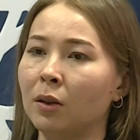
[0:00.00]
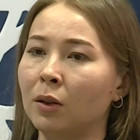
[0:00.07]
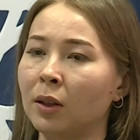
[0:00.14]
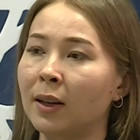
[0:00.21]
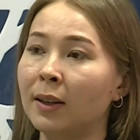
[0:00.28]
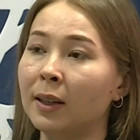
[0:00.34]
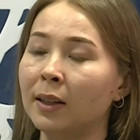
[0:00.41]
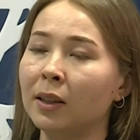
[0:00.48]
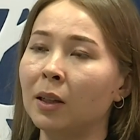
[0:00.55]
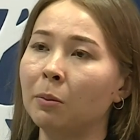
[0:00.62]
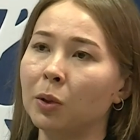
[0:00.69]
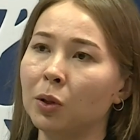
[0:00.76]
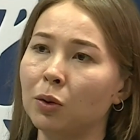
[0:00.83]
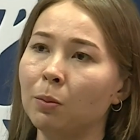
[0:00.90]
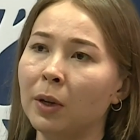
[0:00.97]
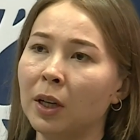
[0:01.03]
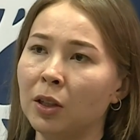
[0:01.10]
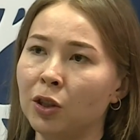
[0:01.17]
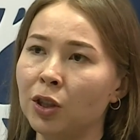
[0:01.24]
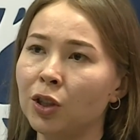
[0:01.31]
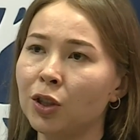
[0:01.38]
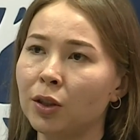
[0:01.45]
Когда к нам поступает
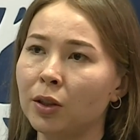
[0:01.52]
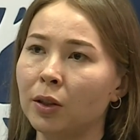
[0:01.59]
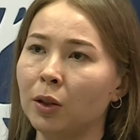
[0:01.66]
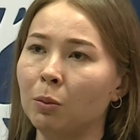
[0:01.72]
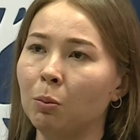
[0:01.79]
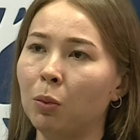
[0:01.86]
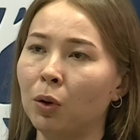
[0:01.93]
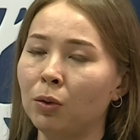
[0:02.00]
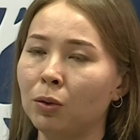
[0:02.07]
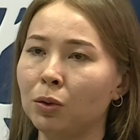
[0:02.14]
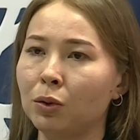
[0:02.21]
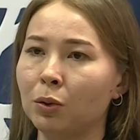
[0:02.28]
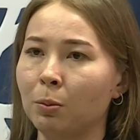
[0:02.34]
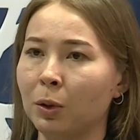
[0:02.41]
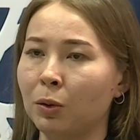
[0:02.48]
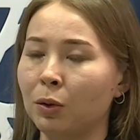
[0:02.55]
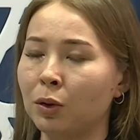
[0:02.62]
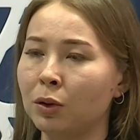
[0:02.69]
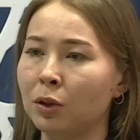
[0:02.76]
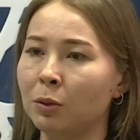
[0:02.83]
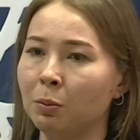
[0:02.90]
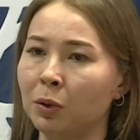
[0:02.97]
женщина, она полностью
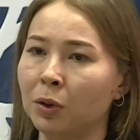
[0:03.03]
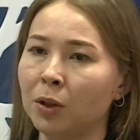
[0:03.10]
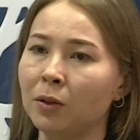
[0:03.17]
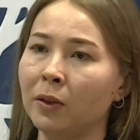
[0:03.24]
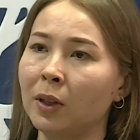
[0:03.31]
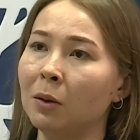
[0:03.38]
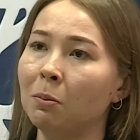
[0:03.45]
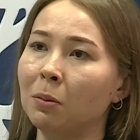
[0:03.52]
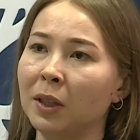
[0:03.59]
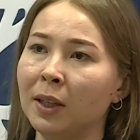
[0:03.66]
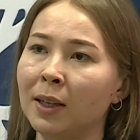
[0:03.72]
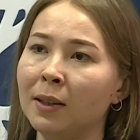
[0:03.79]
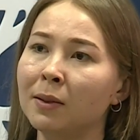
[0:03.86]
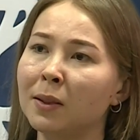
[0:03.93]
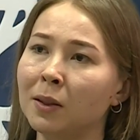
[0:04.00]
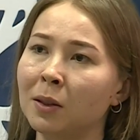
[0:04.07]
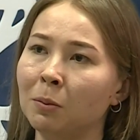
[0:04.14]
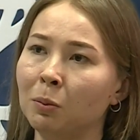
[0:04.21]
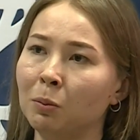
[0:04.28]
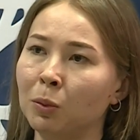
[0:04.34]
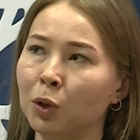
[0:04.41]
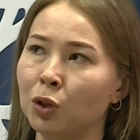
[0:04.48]
проходит по своим
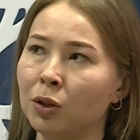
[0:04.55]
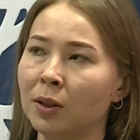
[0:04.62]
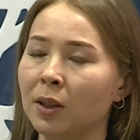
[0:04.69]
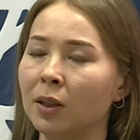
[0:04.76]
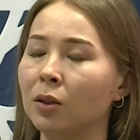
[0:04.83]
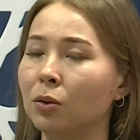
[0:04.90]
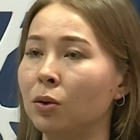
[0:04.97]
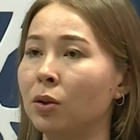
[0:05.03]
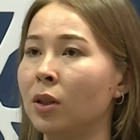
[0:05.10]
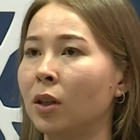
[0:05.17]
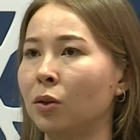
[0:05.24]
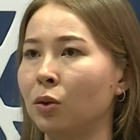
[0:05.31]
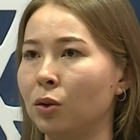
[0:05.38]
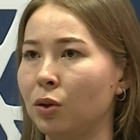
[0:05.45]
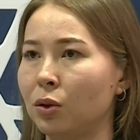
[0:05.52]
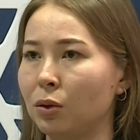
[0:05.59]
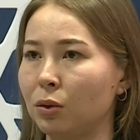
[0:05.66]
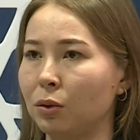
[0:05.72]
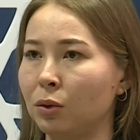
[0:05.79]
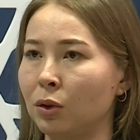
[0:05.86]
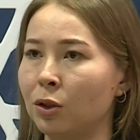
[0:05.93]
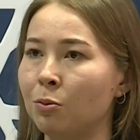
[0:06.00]
потребностям, можно сказать, такую диагностику.
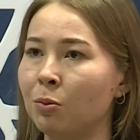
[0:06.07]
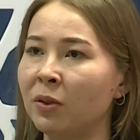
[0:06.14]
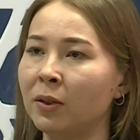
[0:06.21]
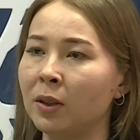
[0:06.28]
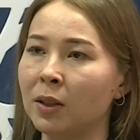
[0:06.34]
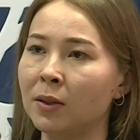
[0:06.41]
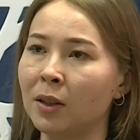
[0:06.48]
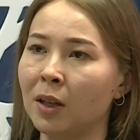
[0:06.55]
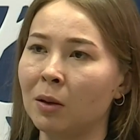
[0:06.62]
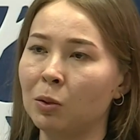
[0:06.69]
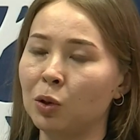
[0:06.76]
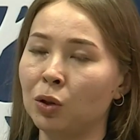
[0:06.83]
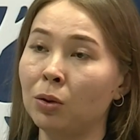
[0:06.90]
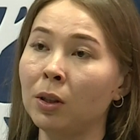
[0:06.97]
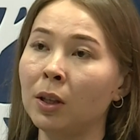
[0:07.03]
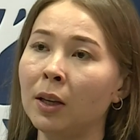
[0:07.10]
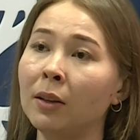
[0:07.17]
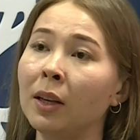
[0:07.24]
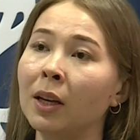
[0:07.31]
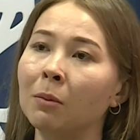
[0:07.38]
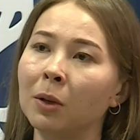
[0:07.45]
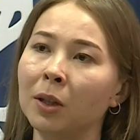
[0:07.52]
То есть мы выясняем, что ей
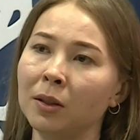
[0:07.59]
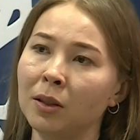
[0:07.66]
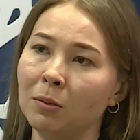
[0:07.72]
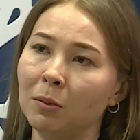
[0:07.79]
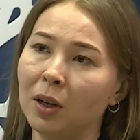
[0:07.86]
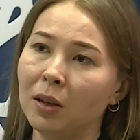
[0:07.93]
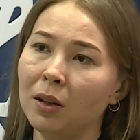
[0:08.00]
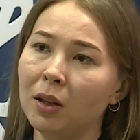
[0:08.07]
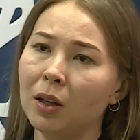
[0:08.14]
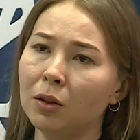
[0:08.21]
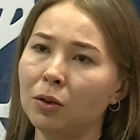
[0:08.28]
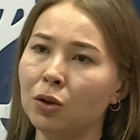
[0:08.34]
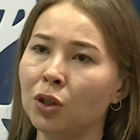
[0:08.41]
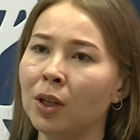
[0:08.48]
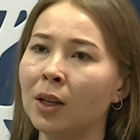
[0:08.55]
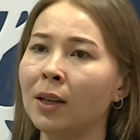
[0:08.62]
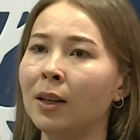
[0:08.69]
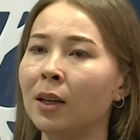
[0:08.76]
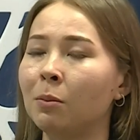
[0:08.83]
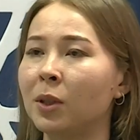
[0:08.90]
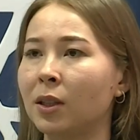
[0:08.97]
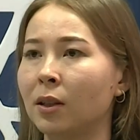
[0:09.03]
необходимо. Нужна ли
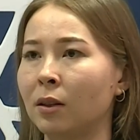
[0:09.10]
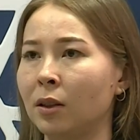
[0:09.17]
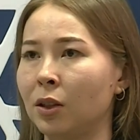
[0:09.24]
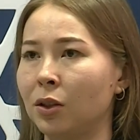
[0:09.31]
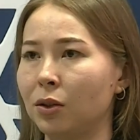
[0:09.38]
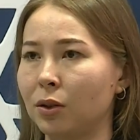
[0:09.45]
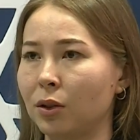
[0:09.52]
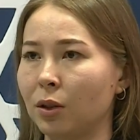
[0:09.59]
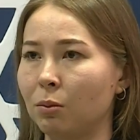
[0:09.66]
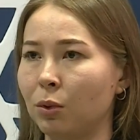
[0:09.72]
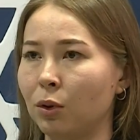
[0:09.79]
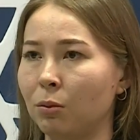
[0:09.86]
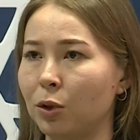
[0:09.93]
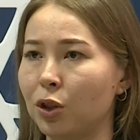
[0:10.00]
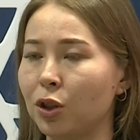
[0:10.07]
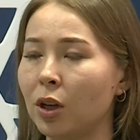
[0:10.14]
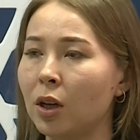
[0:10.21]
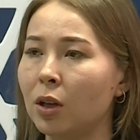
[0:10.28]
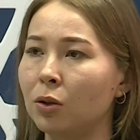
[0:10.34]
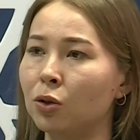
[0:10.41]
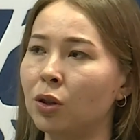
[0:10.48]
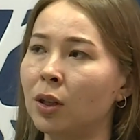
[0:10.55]
ей психологическая помощь,
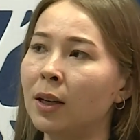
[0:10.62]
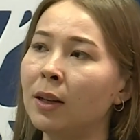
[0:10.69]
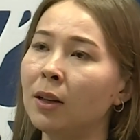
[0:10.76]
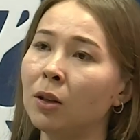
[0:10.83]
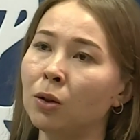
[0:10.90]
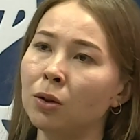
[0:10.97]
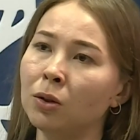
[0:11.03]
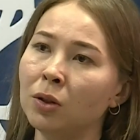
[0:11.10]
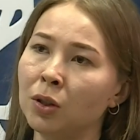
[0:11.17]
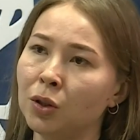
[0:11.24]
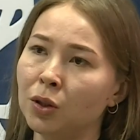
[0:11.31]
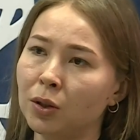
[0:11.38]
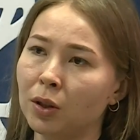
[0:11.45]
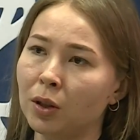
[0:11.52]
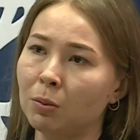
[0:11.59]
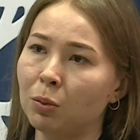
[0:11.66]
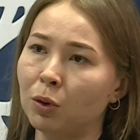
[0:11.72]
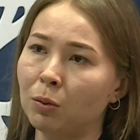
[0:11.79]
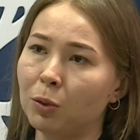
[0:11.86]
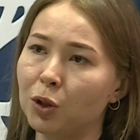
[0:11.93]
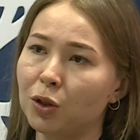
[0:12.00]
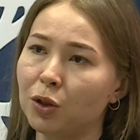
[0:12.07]
нужна ли ей юридическая
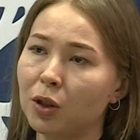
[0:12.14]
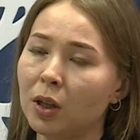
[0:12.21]
помощь.